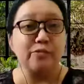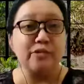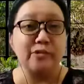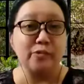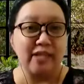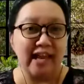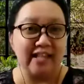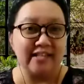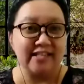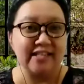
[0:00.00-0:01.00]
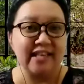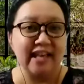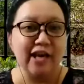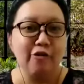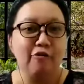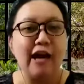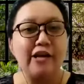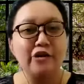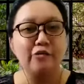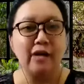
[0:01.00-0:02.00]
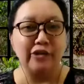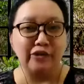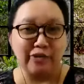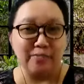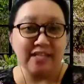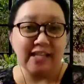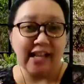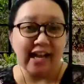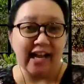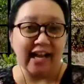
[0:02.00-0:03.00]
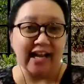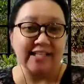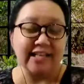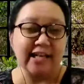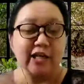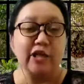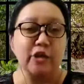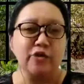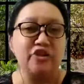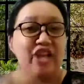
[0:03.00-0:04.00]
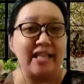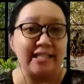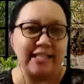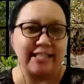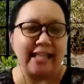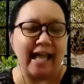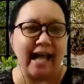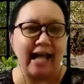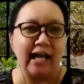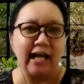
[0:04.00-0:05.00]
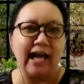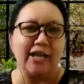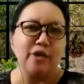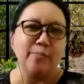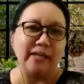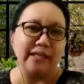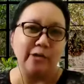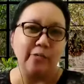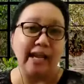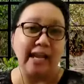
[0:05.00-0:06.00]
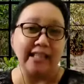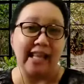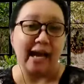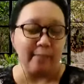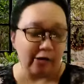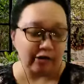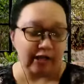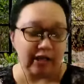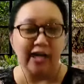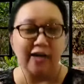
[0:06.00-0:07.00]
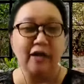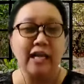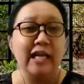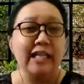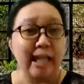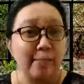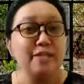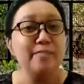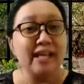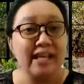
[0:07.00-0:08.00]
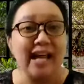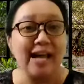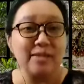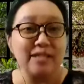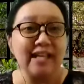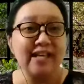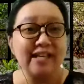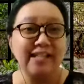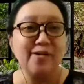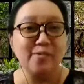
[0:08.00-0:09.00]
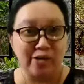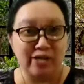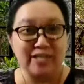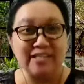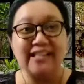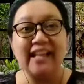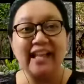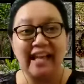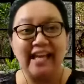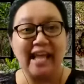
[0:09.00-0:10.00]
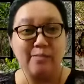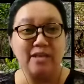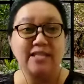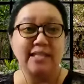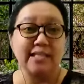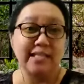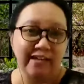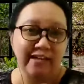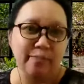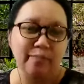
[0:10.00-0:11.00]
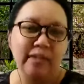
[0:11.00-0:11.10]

students kung ano yung mga terms nila, ano yung Gen Z slang, ano yung paniniwala nila about love. Tapos may ginamit talaga silang words na nilagay namin sa script.